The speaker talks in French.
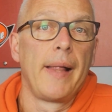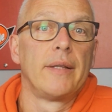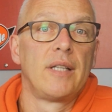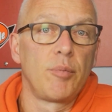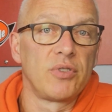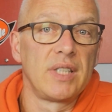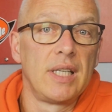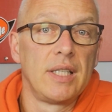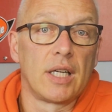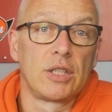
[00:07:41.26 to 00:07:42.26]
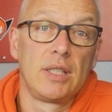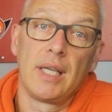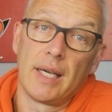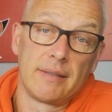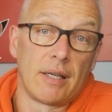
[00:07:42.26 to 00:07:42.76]
dépenser de l'énergie,
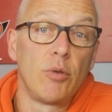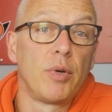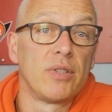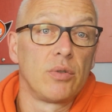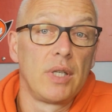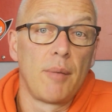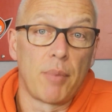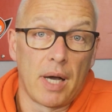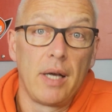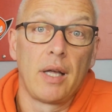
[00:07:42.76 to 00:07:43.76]
et ça le poisson il n'aime pas.